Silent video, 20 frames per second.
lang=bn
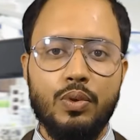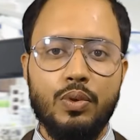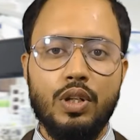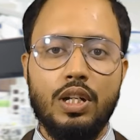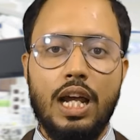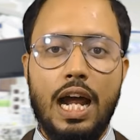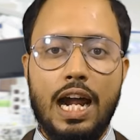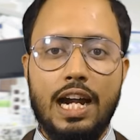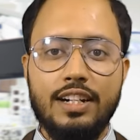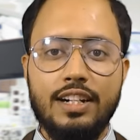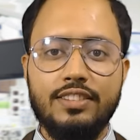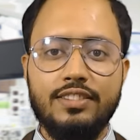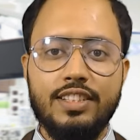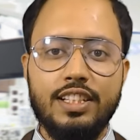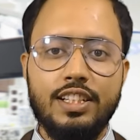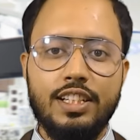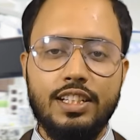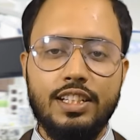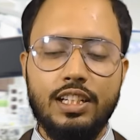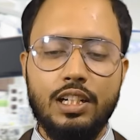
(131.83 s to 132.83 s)
পর
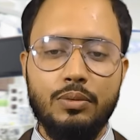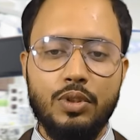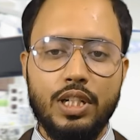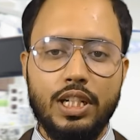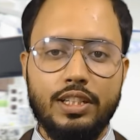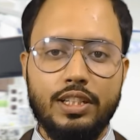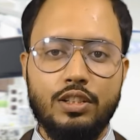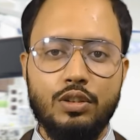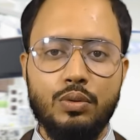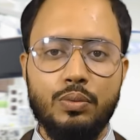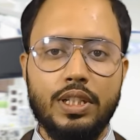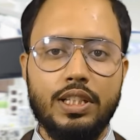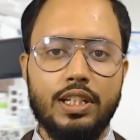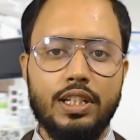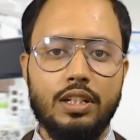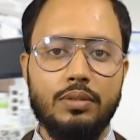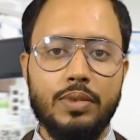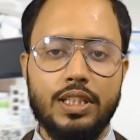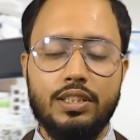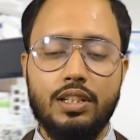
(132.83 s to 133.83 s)
আর্জিনিন নামক একটি
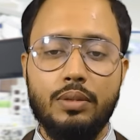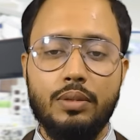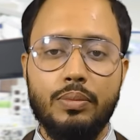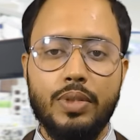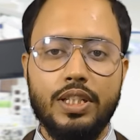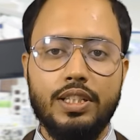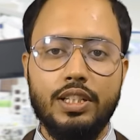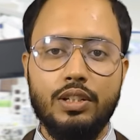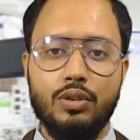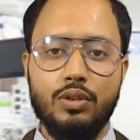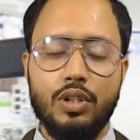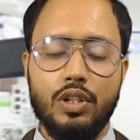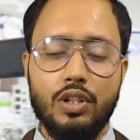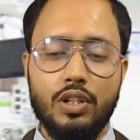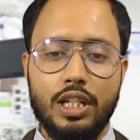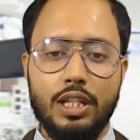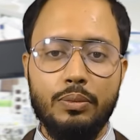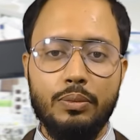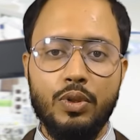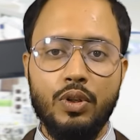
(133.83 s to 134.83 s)
উপাদানের মাত্রা বৃদ্ধি করে
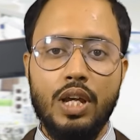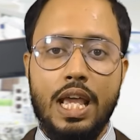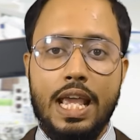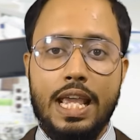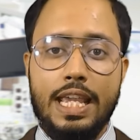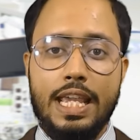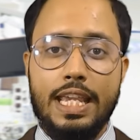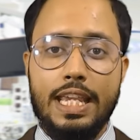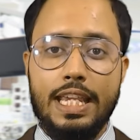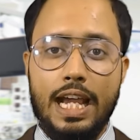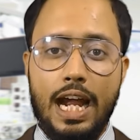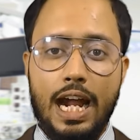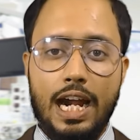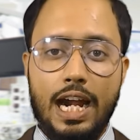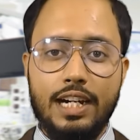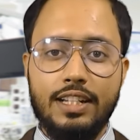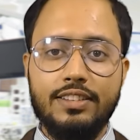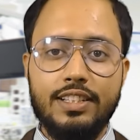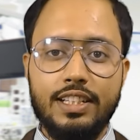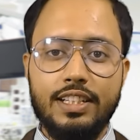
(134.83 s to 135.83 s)
এবং এই
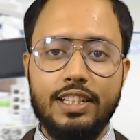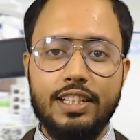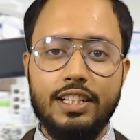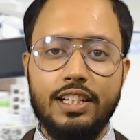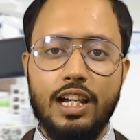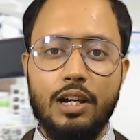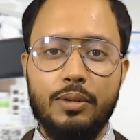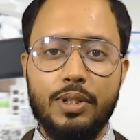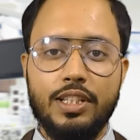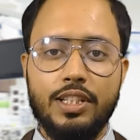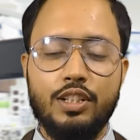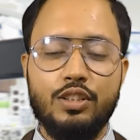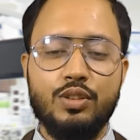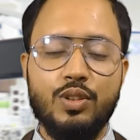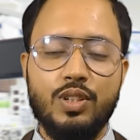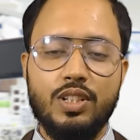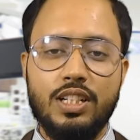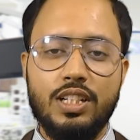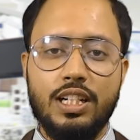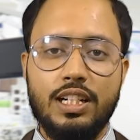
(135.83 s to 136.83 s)
আর্জিনিন আমাদের
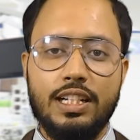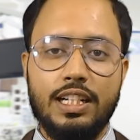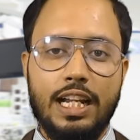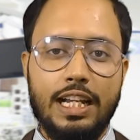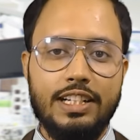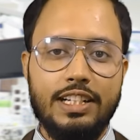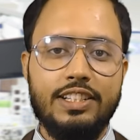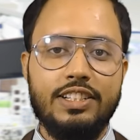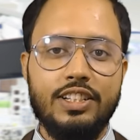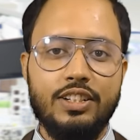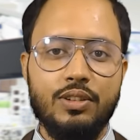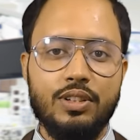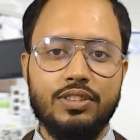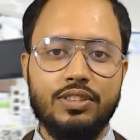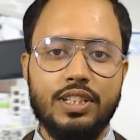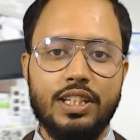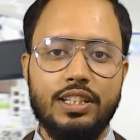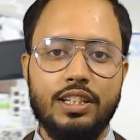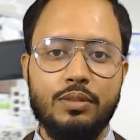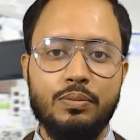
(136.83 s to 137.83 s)
শরীরে নাইট্রিক
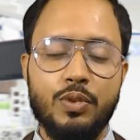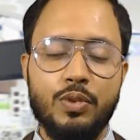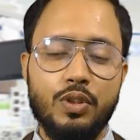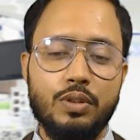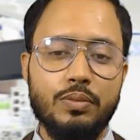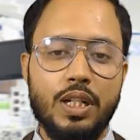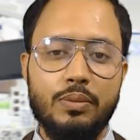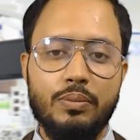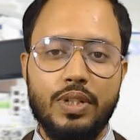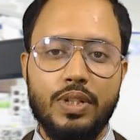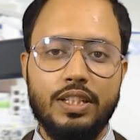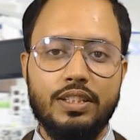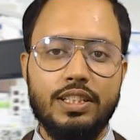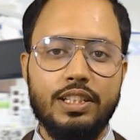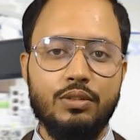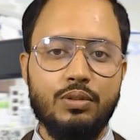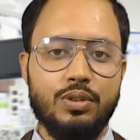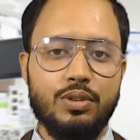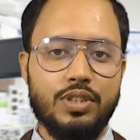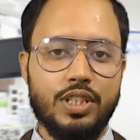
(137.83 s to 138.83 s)
অক্সাইডের পরিমাণ বৃদ্ধি
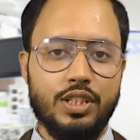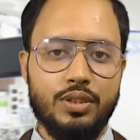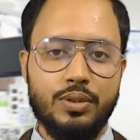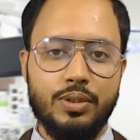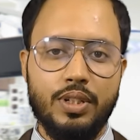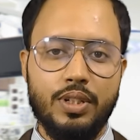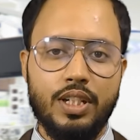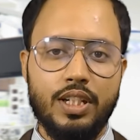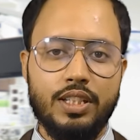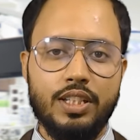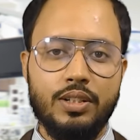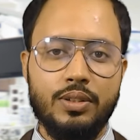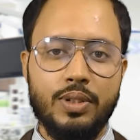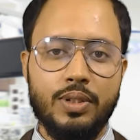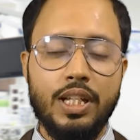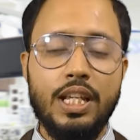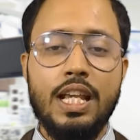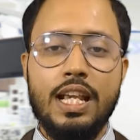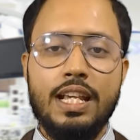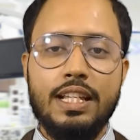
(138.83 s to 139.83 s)
করতে সহায়তা
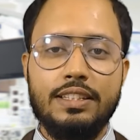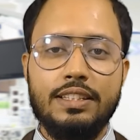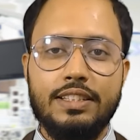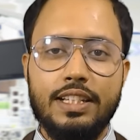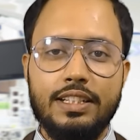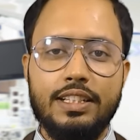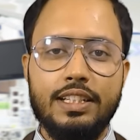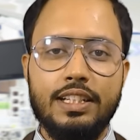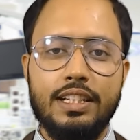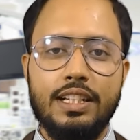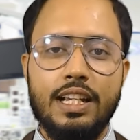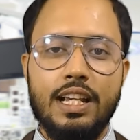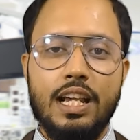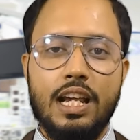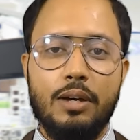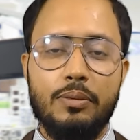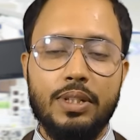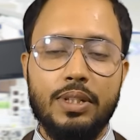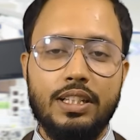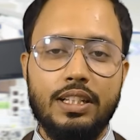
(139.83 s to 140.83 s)
করে যেটি
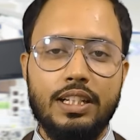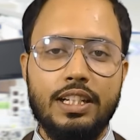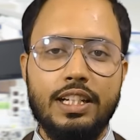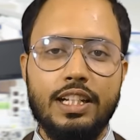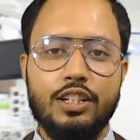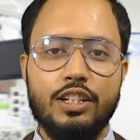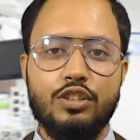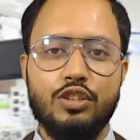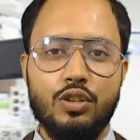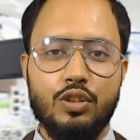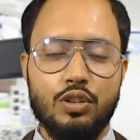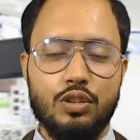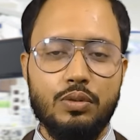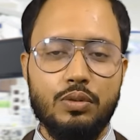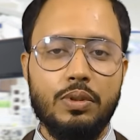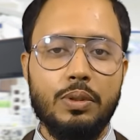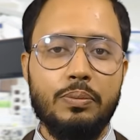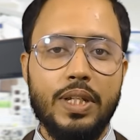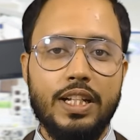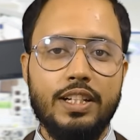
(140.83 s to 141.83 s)
আমাদের ইরেকশন
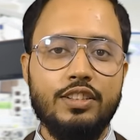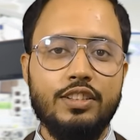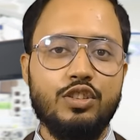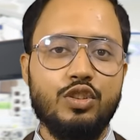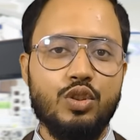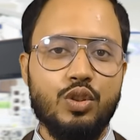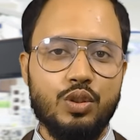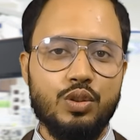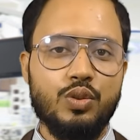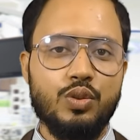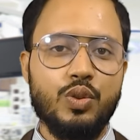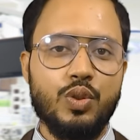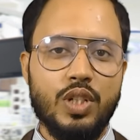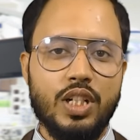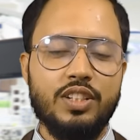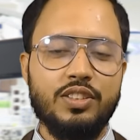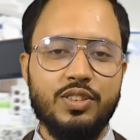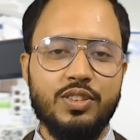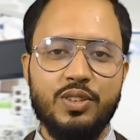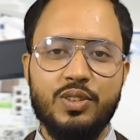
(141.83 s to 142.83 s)
অথবা পেনিস শক্ত
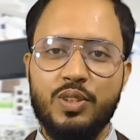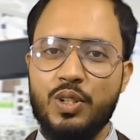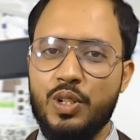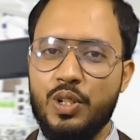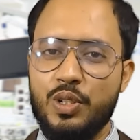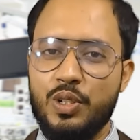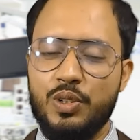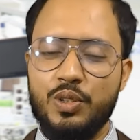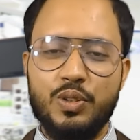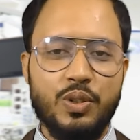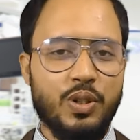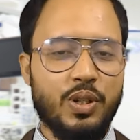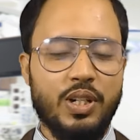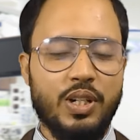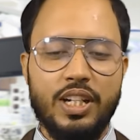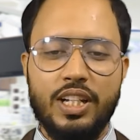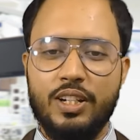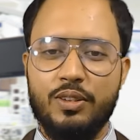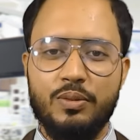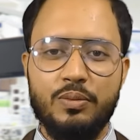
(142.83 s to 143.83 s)
করার জন্য
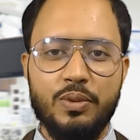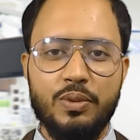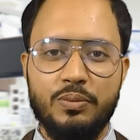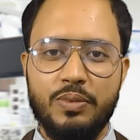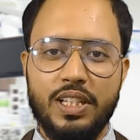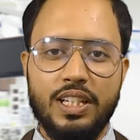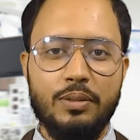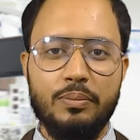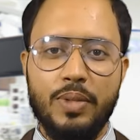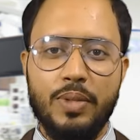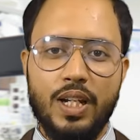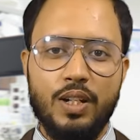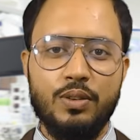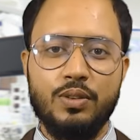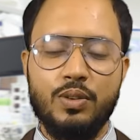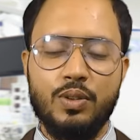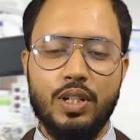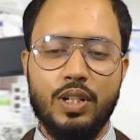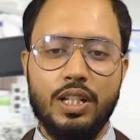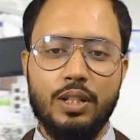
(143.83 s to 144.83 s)
সহায়ক ভূমিকা পালন
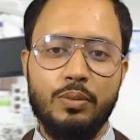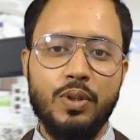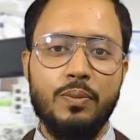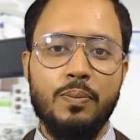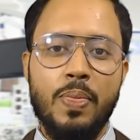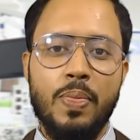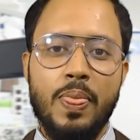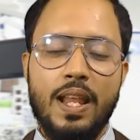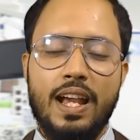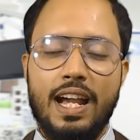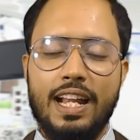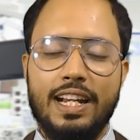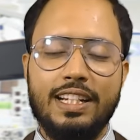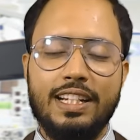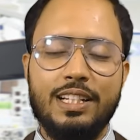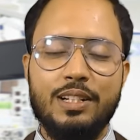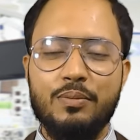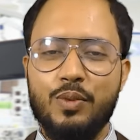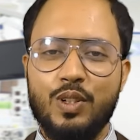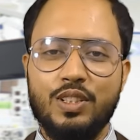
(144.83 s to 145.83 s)
করে এবং
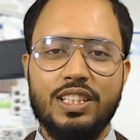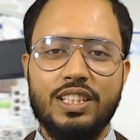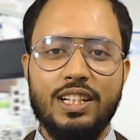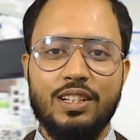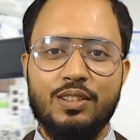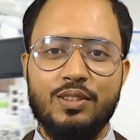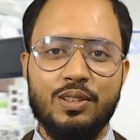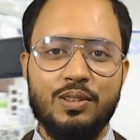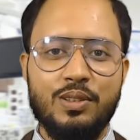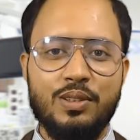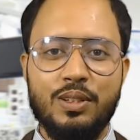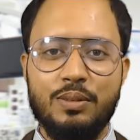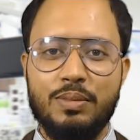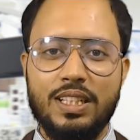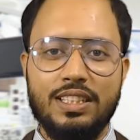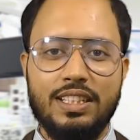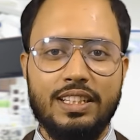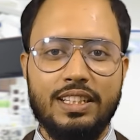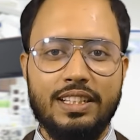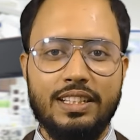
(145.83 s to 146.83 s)
আরেকটি মজার তথ্য
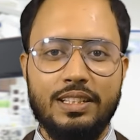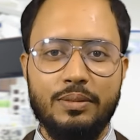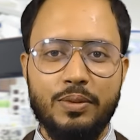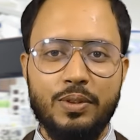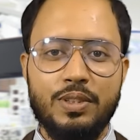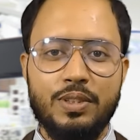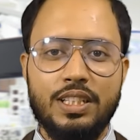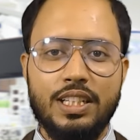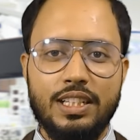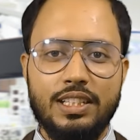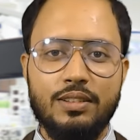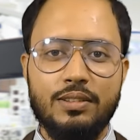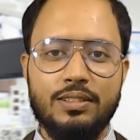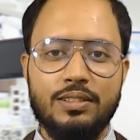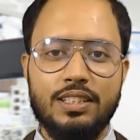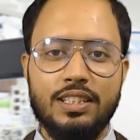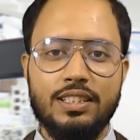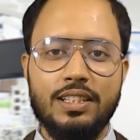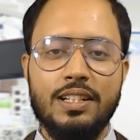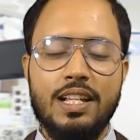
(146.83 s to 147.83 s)
আপনাদেরকে দেব সেটি
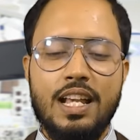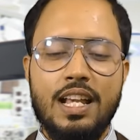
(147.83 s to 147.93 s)
হচ্ছে যে